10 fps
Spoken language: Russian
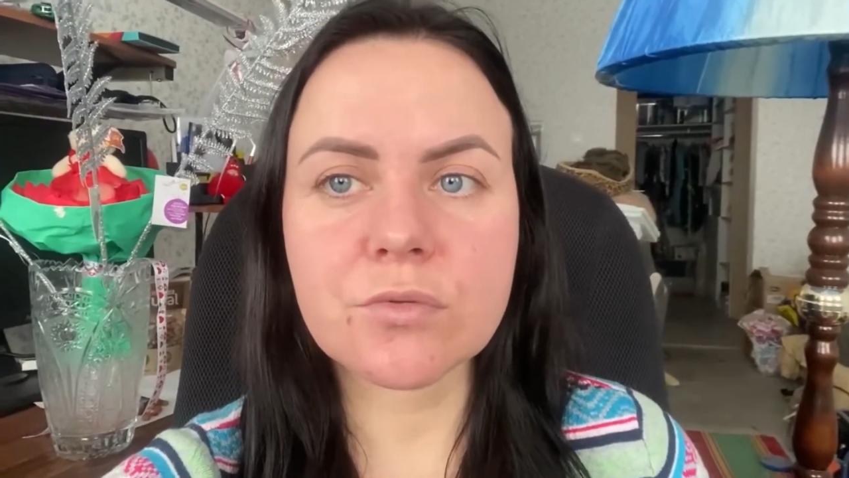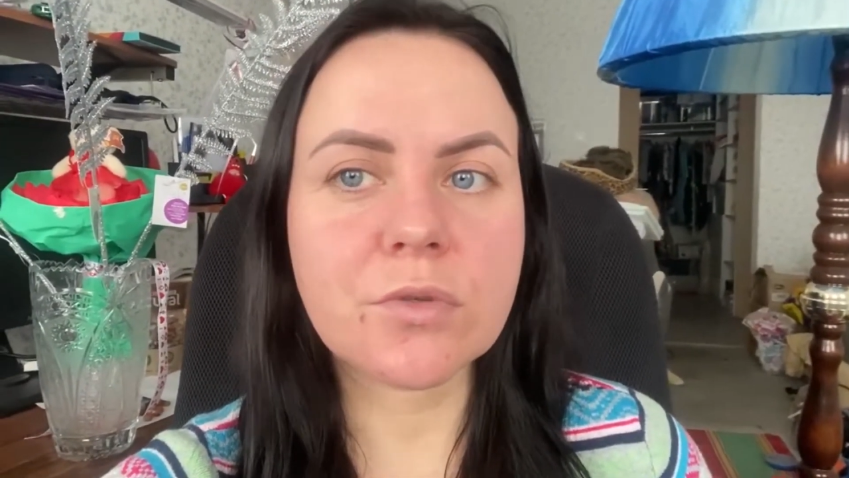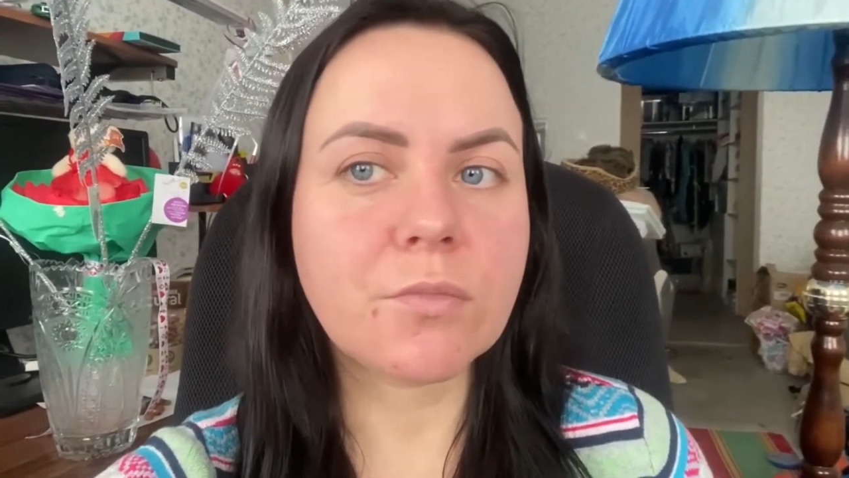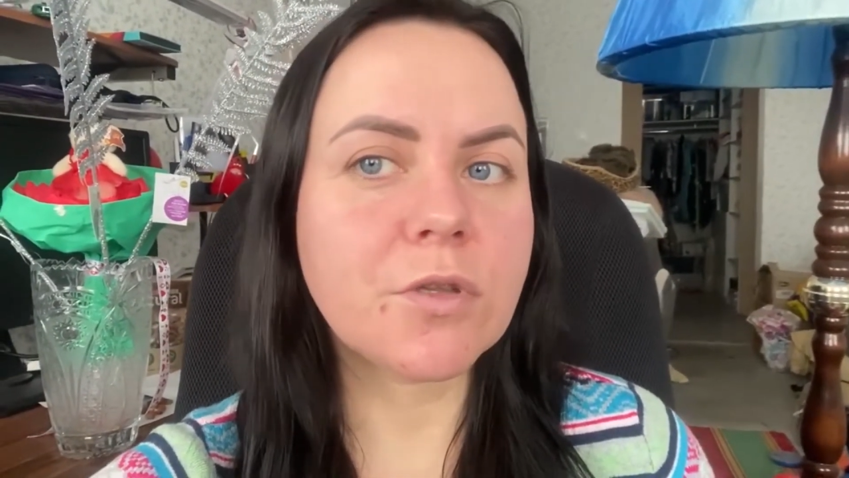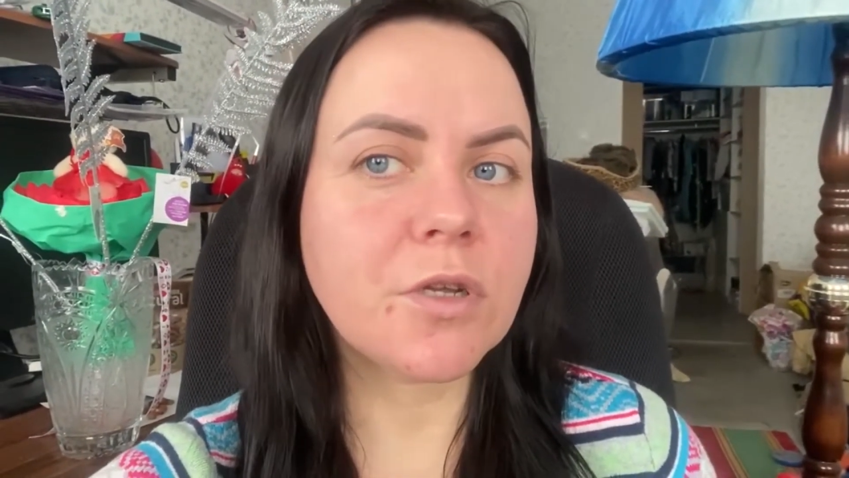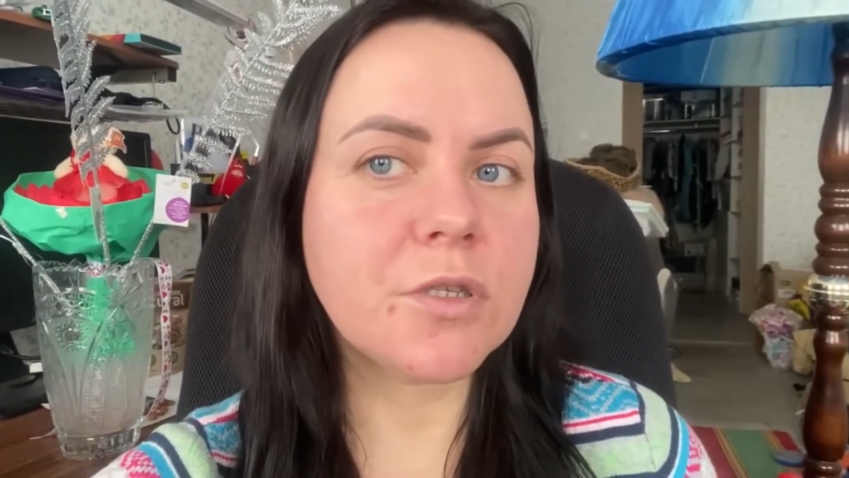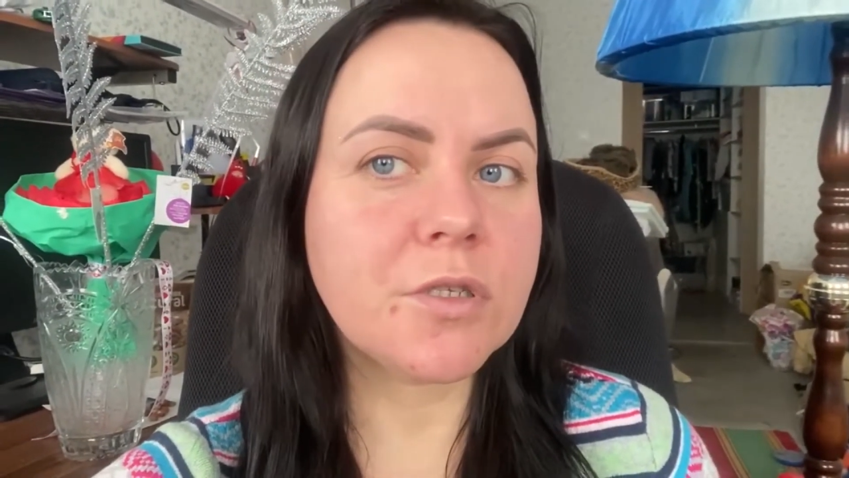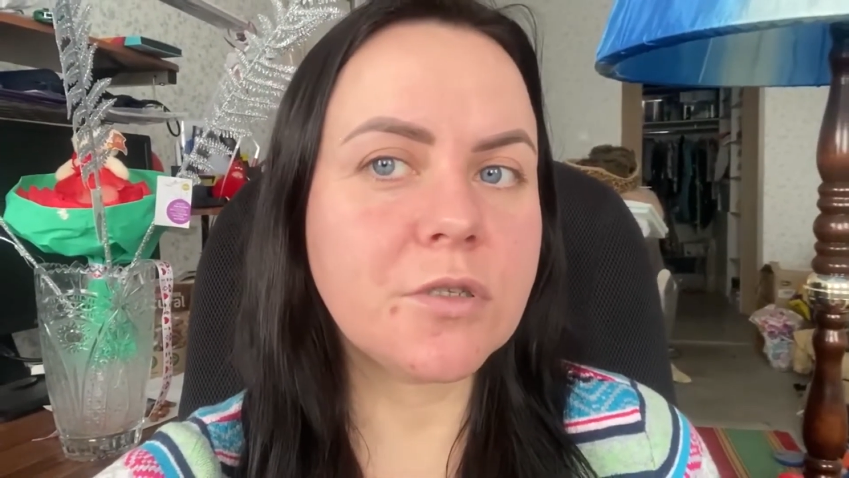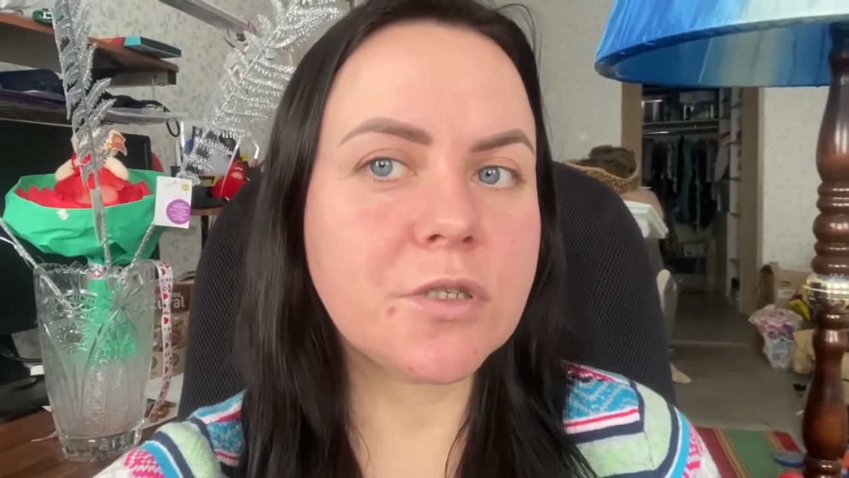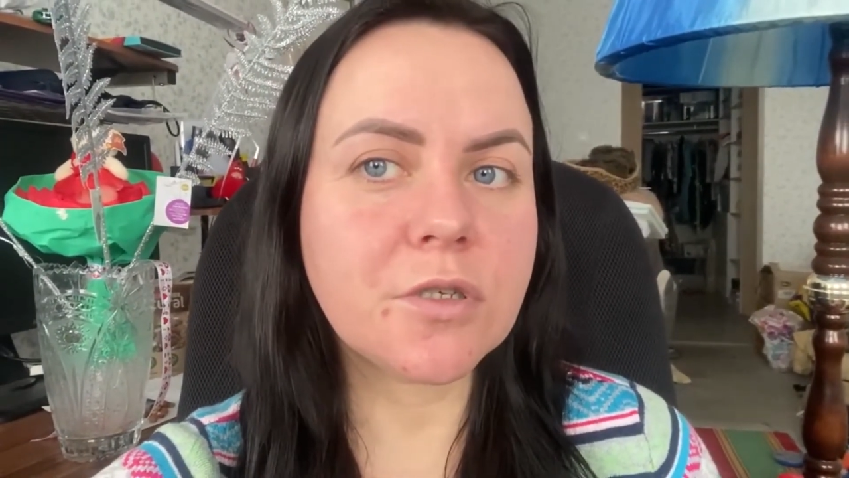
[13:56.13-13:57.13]
тут
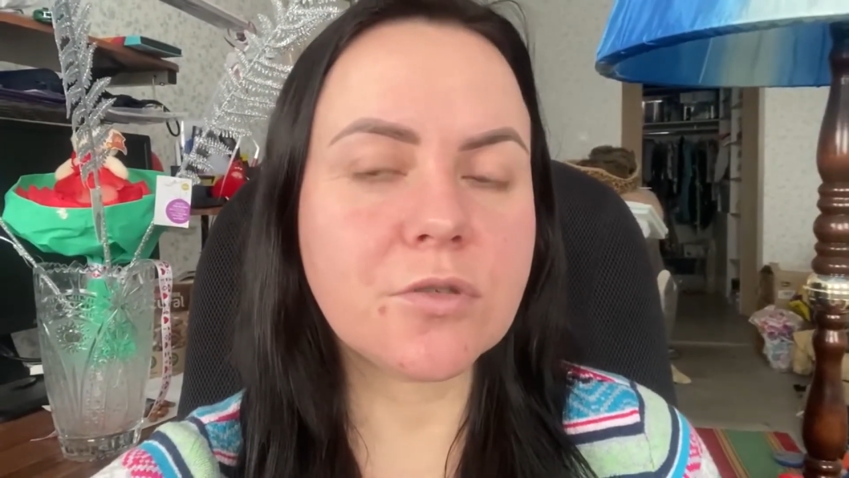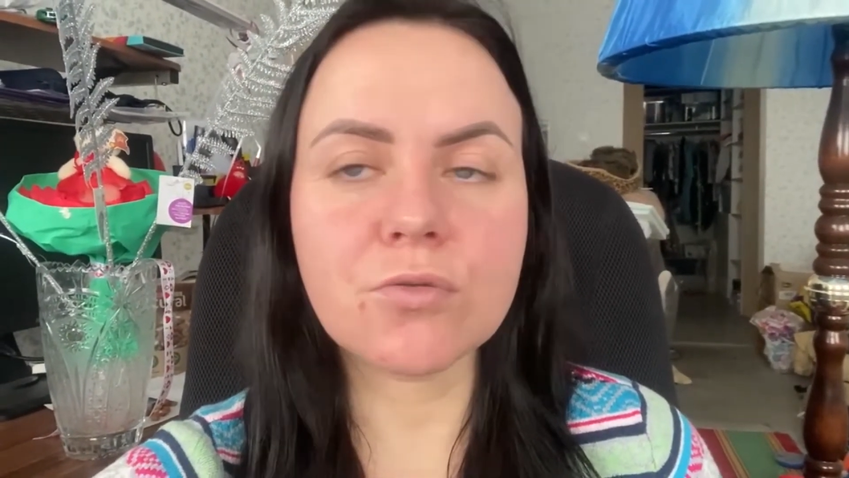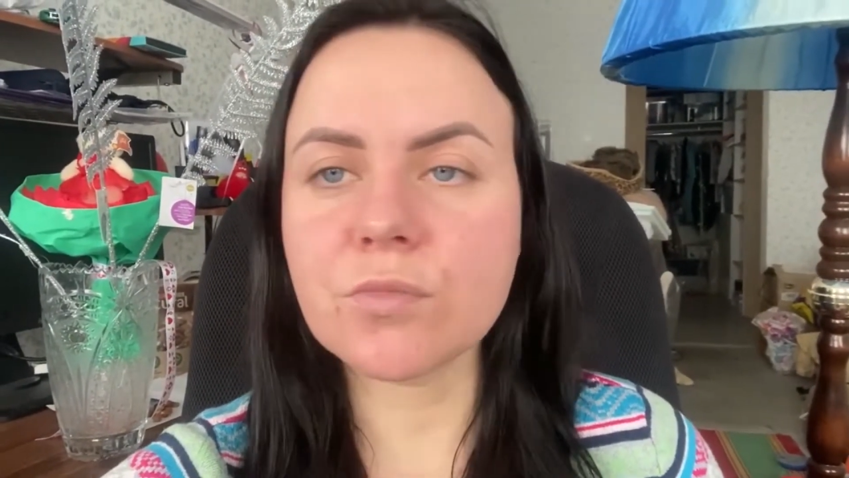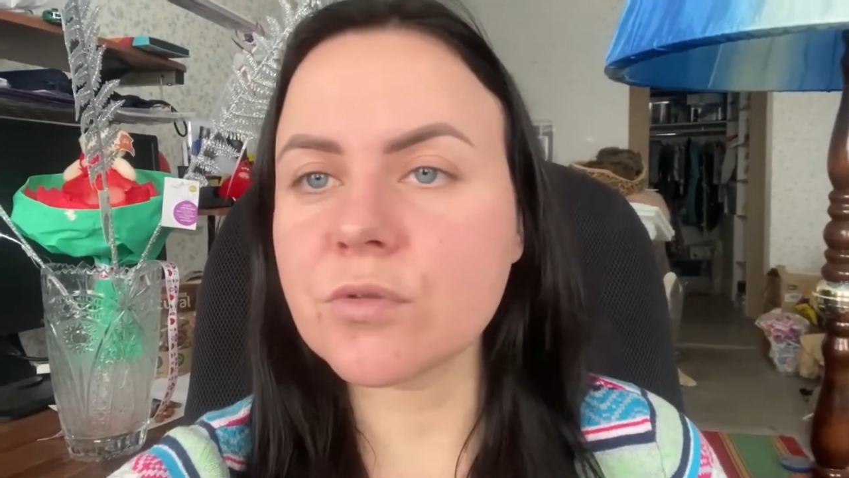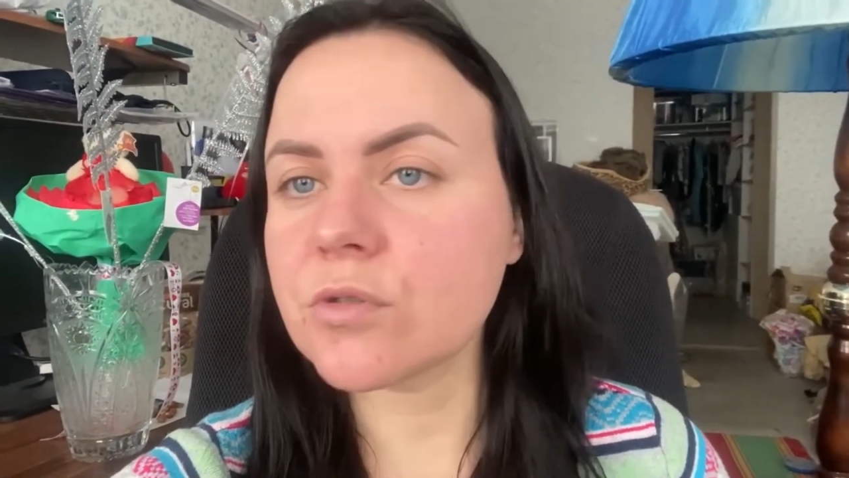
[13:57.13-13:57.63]
омолодилась особо,